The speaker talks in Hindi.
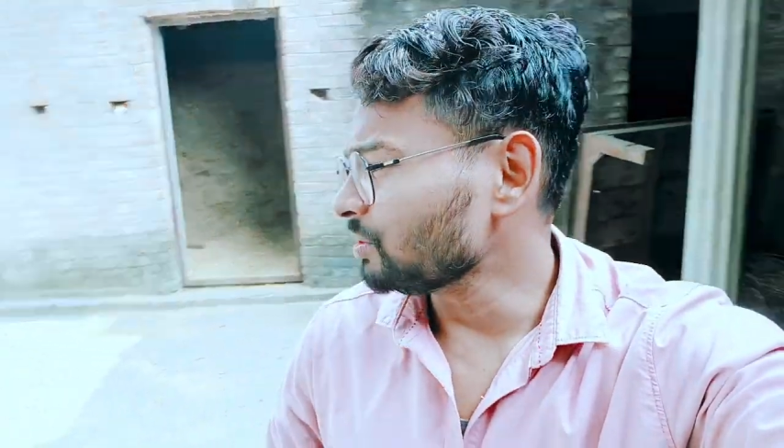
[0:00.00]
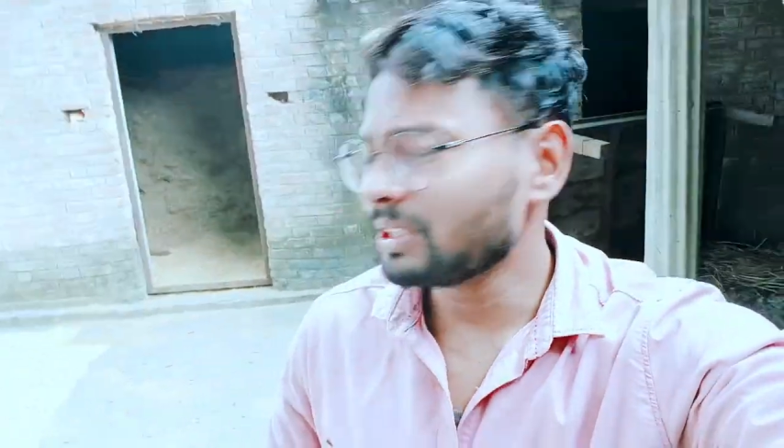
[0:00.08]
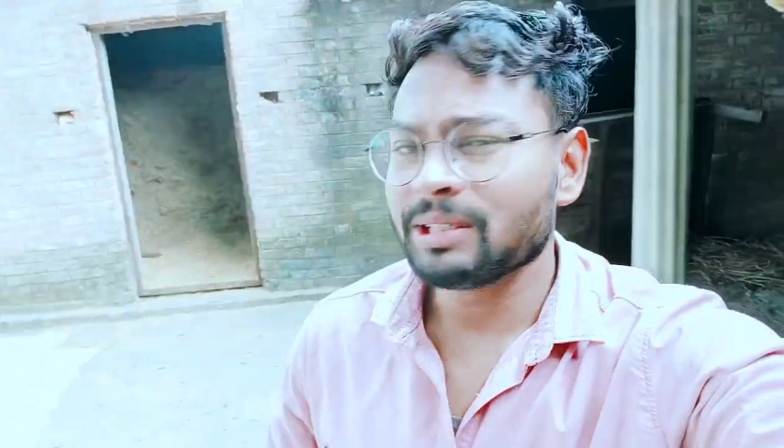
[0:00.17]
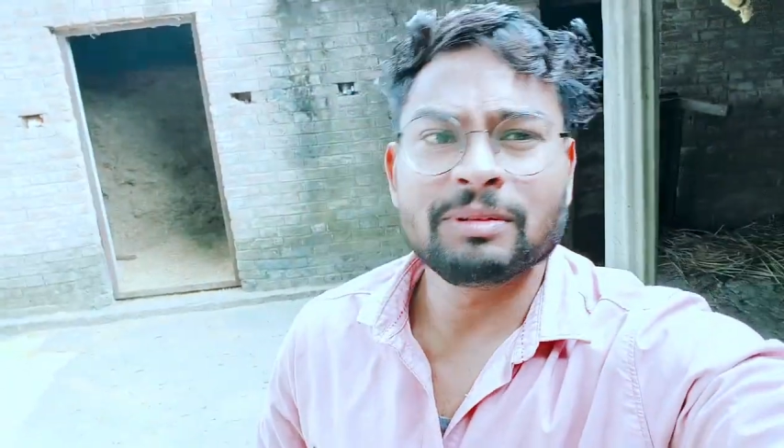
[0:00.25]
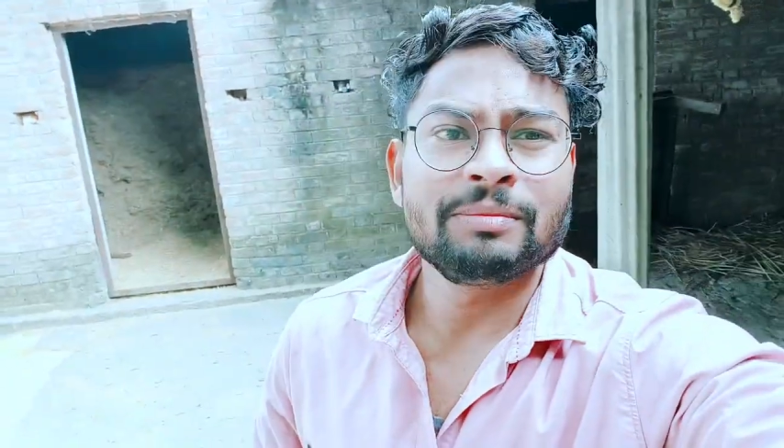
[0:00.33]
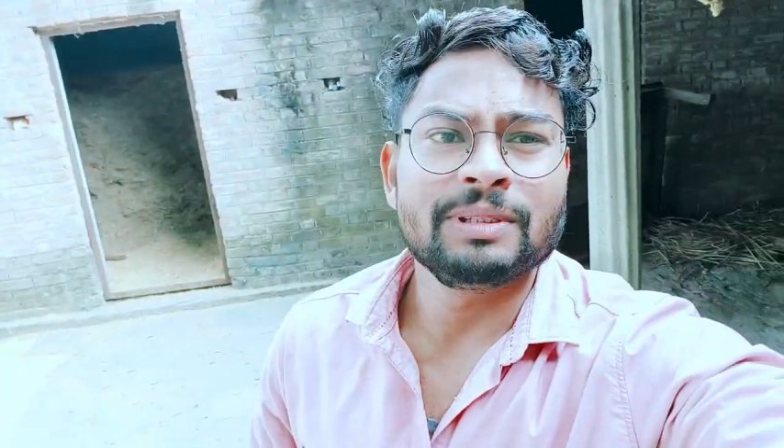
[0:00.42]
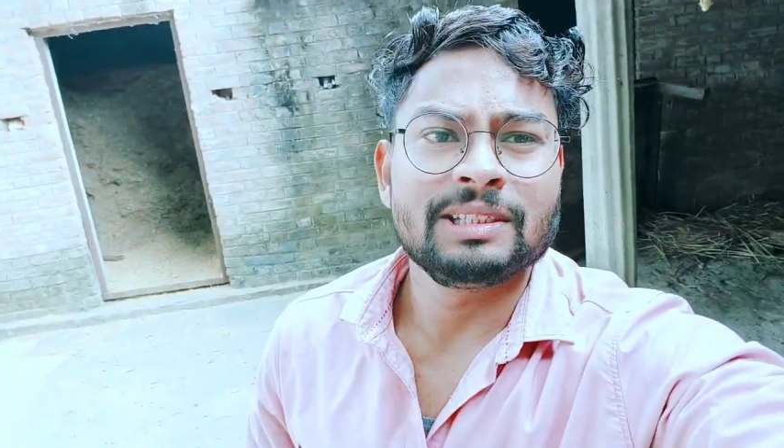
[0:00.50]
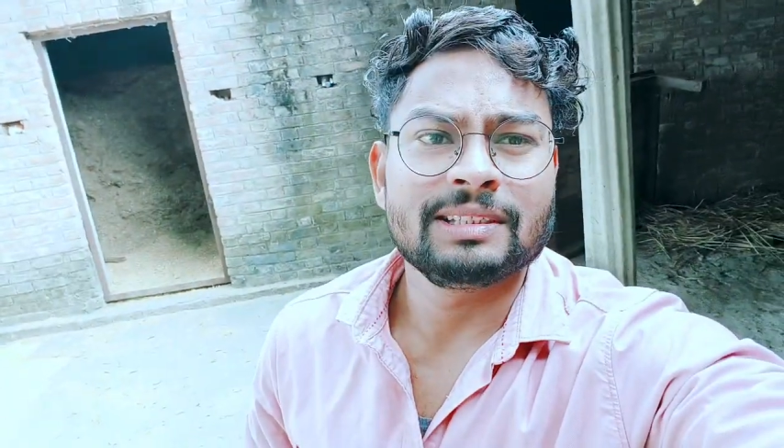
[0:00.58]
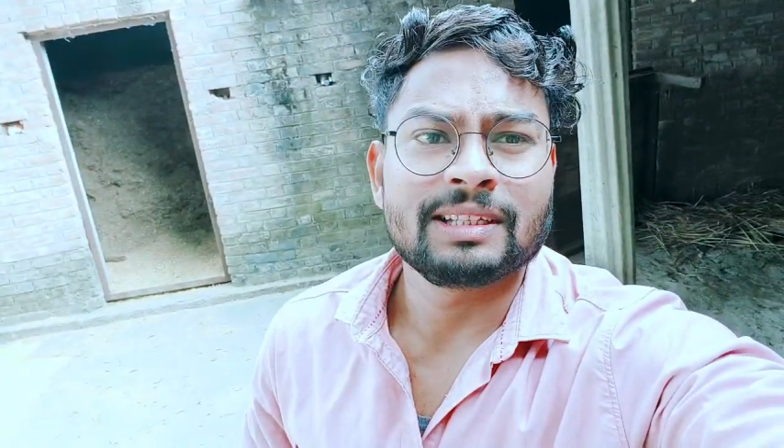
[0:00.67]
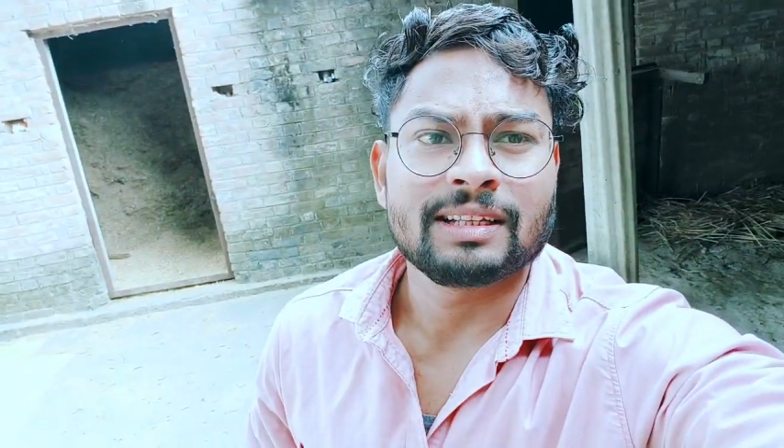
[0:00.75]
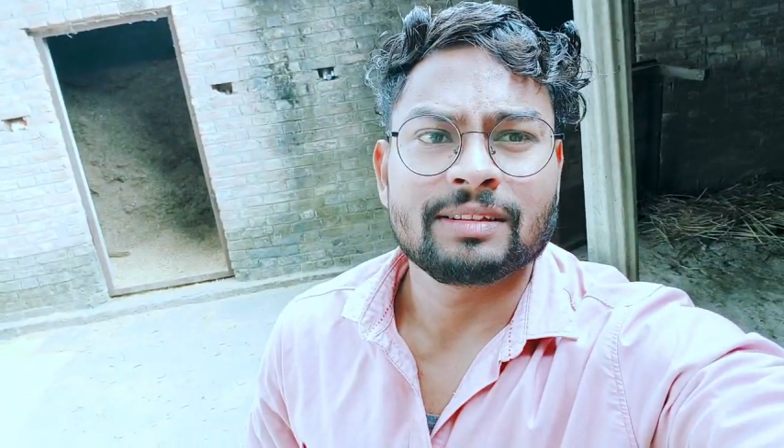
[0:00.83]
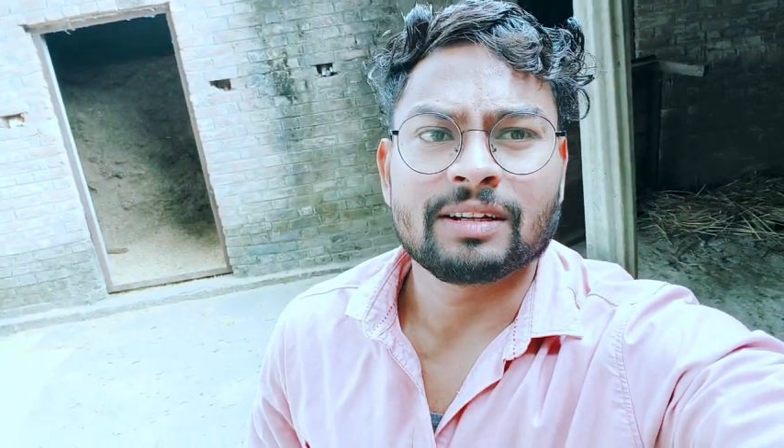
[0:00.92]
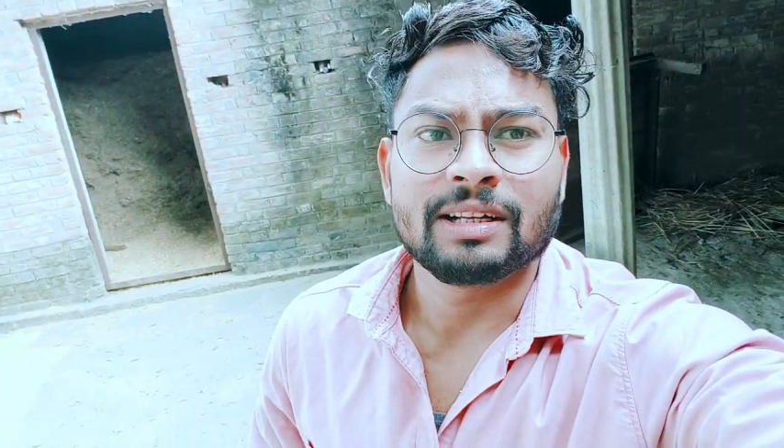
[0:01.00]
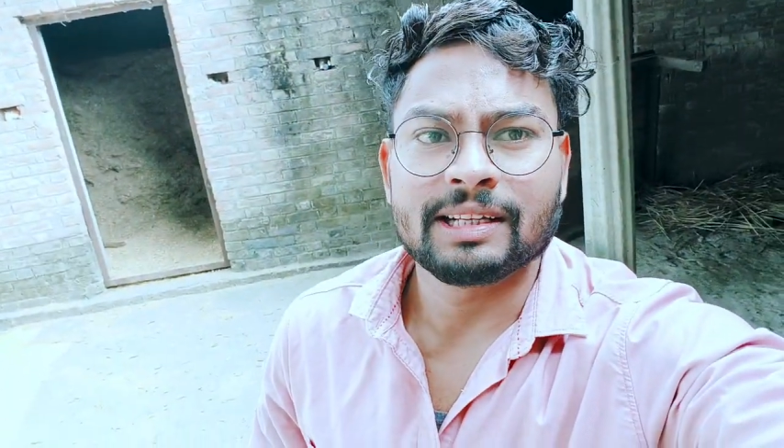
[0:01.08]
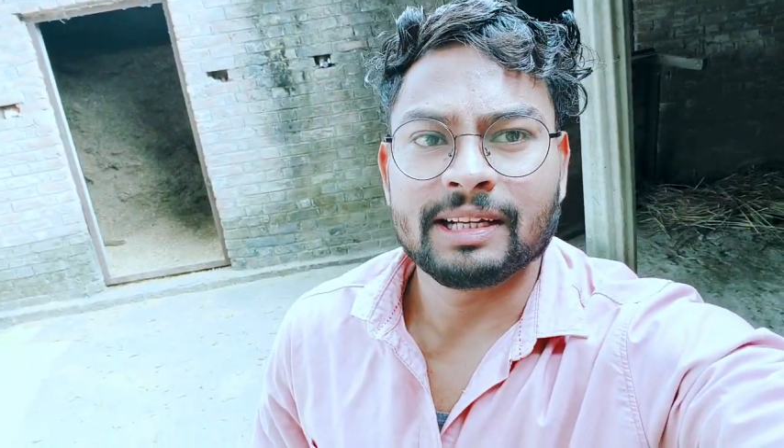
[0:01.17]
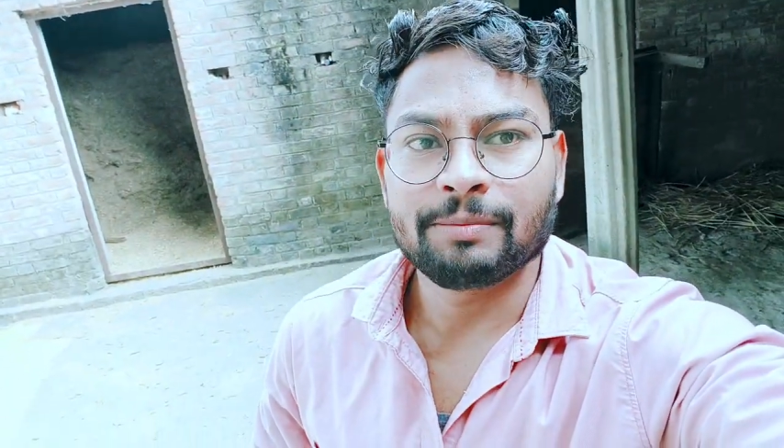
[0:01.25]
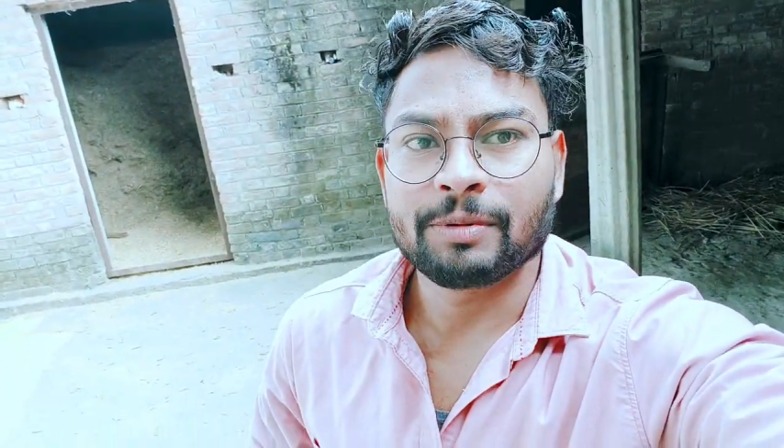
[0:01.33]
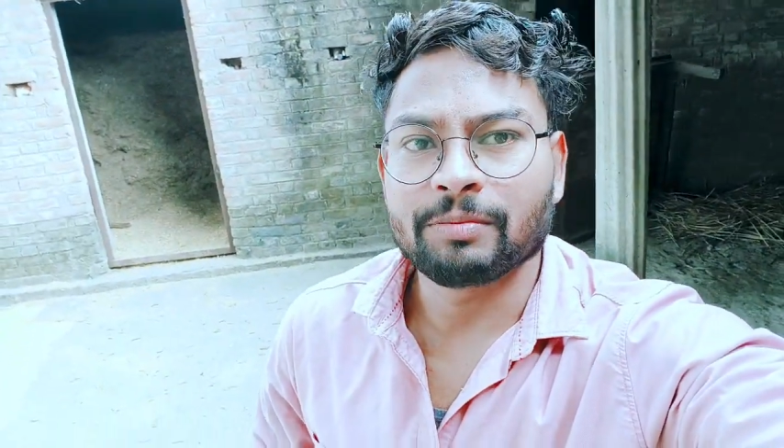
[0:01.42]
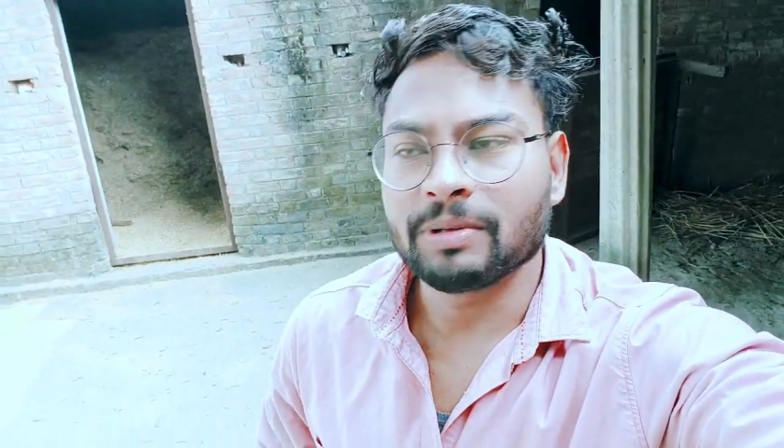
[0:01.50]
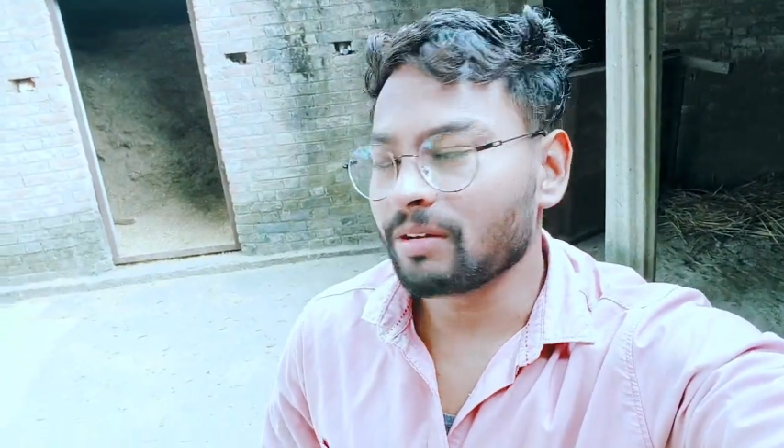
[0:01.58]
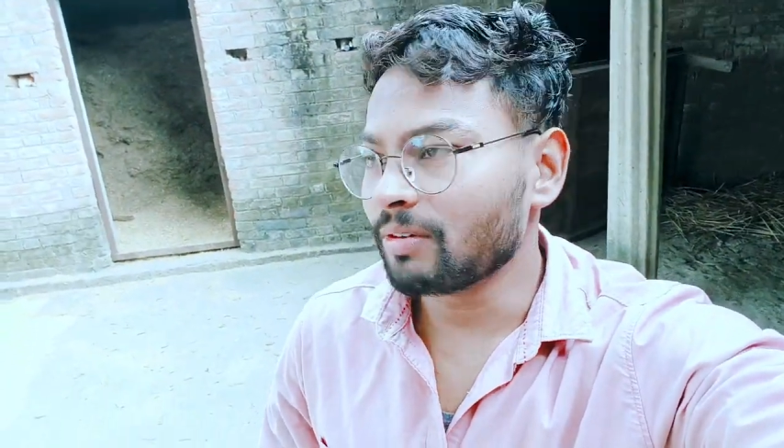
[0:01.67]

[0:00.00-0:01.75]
तो उसी में बिजी था तो कल ग्रिप व्रिप